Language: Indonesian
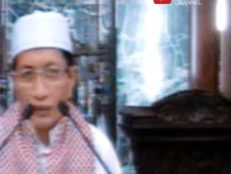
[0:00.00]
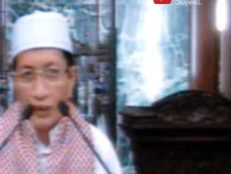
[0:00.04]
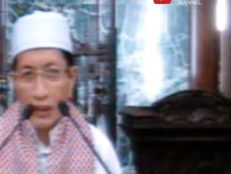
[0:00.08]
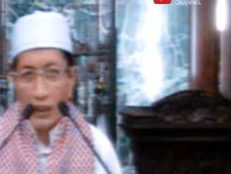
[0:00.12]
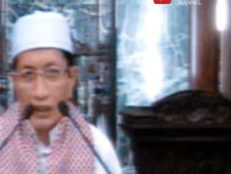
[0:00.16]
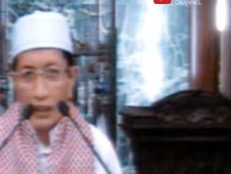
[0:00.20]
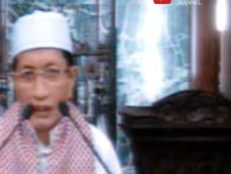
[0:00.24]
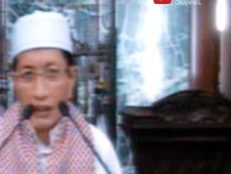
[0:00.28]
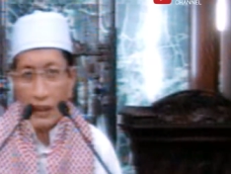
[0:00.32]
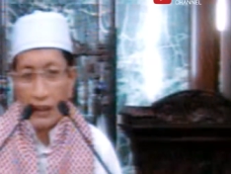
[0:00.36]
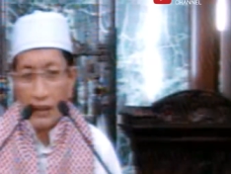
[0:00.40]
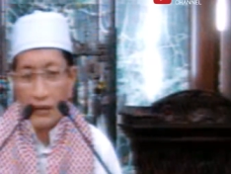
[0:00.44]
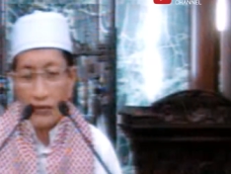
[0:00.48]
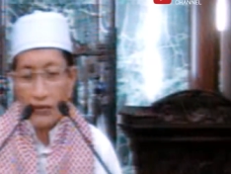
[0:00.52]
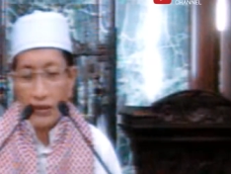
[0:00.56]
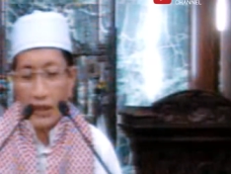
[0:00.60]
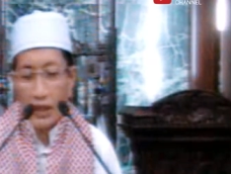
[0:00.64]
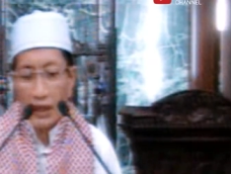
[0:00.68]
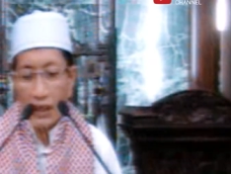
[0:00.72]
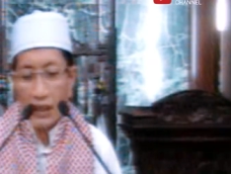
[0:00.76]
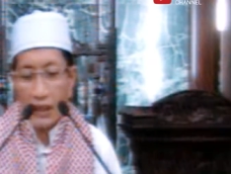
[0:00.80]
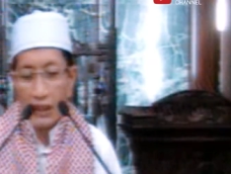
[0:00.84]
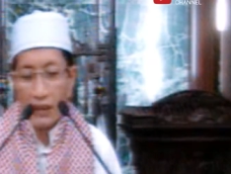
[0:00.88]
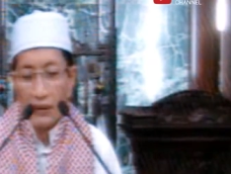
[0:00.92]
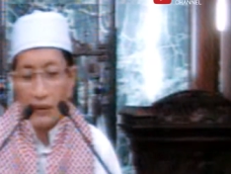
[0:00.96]
yang
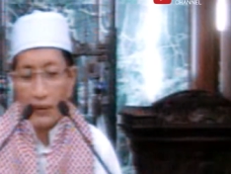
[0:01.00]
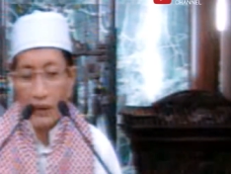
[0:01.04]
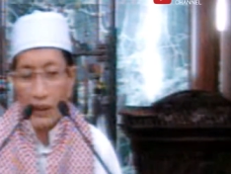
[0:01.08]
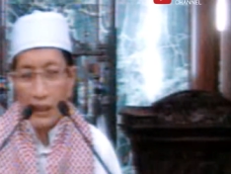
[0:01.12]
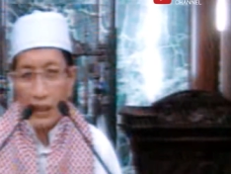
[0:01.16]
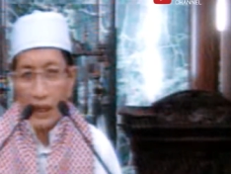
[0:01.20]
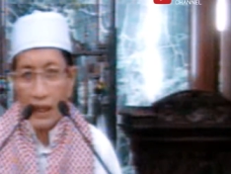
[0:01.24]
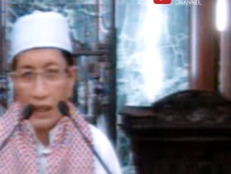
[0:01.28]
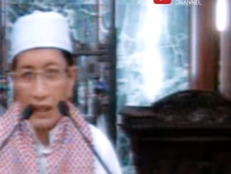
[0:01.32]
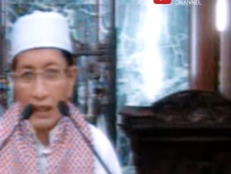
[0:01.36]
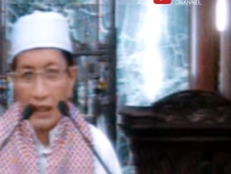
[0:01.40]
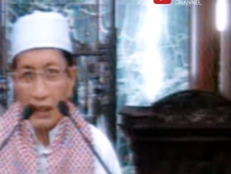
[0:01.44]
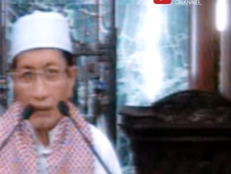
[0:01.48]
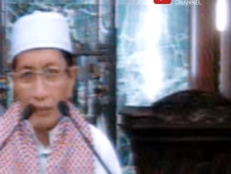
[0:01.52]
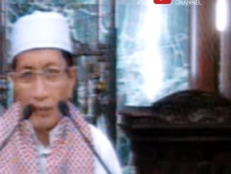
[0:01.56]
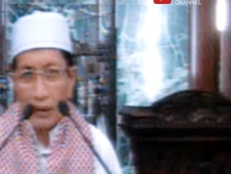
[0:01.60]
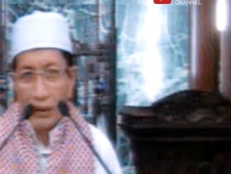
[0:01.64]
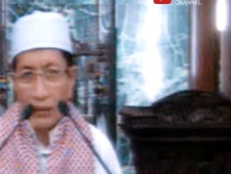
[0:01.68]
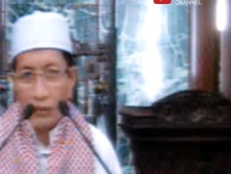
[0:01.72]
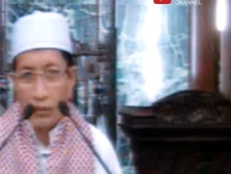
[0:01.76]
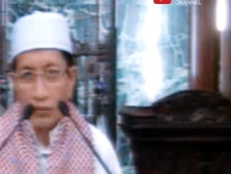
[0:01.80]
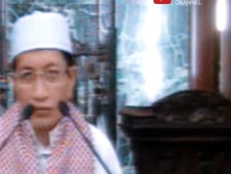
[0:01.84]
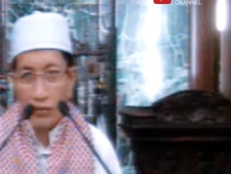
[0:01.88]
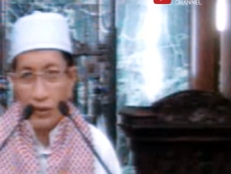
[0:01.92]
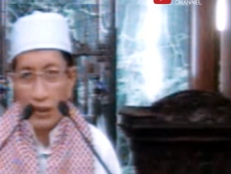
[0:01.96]
dirasakan oleh anak
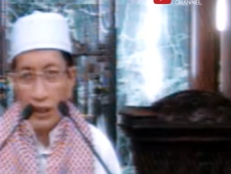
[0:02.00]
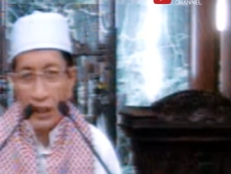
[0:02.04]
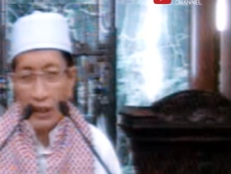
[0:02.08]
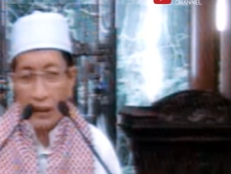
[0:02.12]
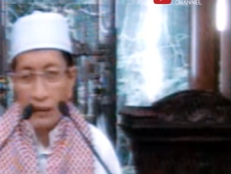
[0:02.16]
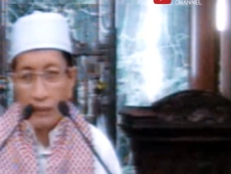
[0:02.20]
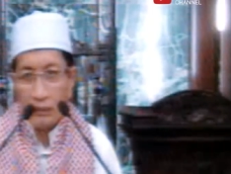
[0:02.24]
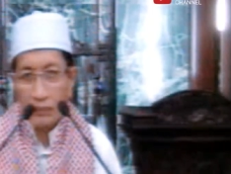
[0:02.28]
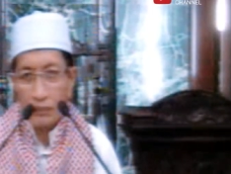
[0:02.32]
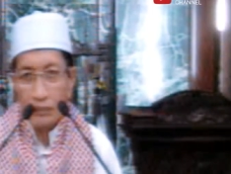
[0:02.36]
manusia